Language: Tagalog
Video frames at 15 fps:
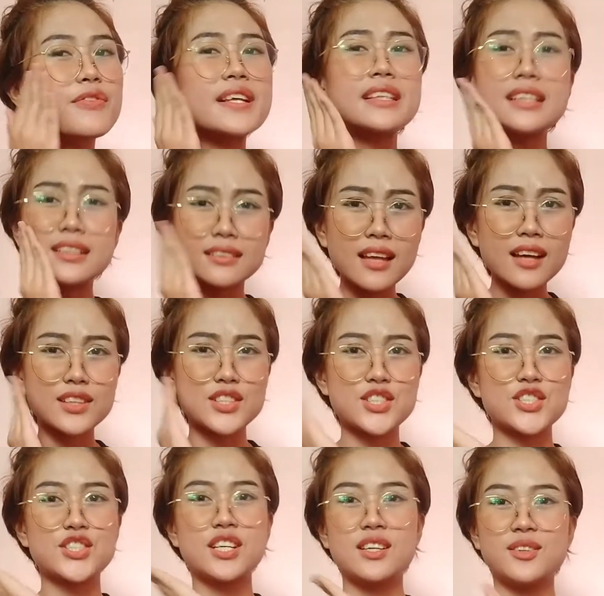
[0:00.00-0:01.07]
friendly
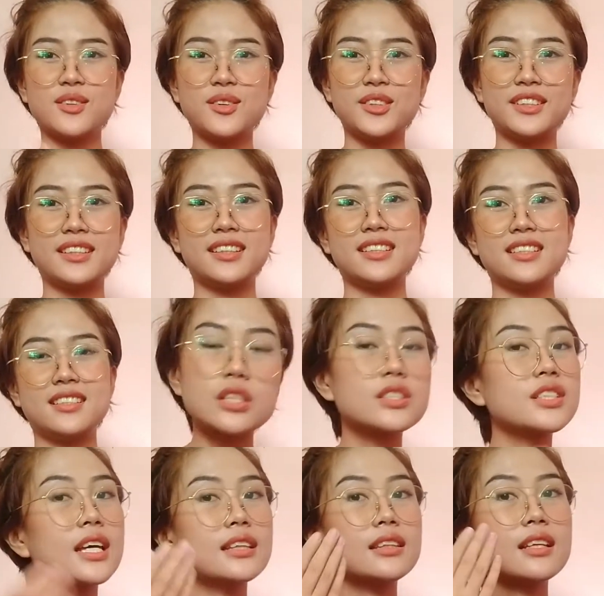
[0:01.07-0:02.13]
touch, ganun.
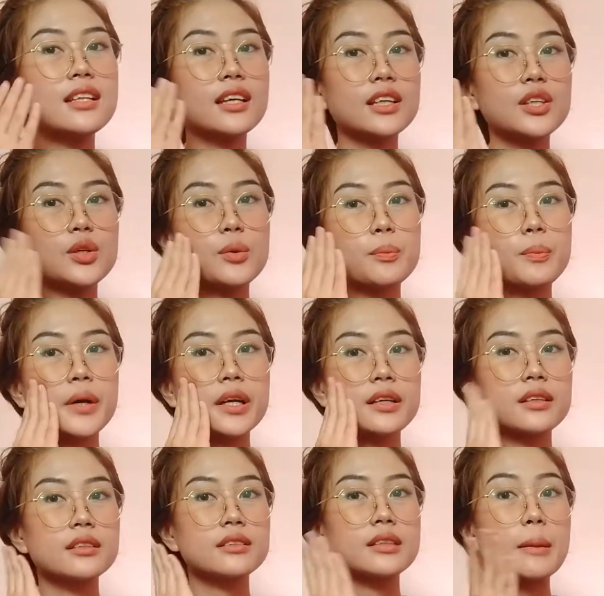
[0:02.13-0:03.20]
Gentle lang yung
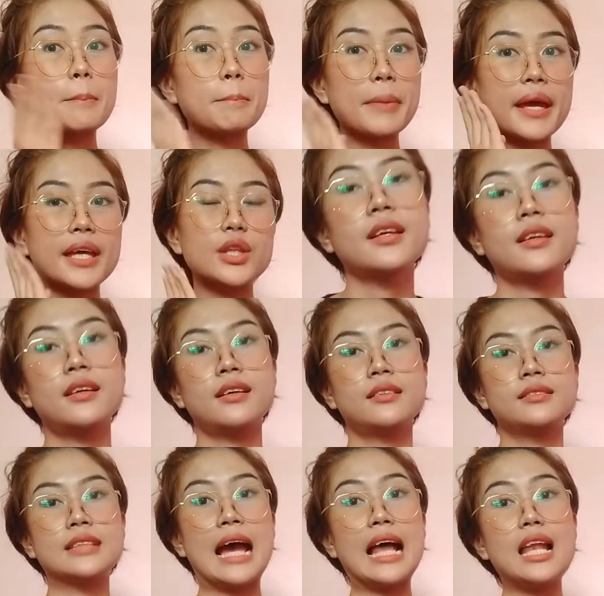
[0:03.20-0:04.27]
pagdampi.
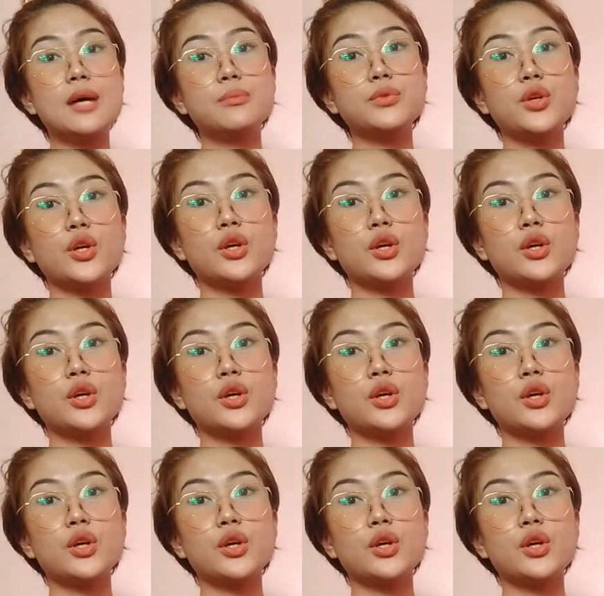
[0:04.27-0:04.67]
Alam nyo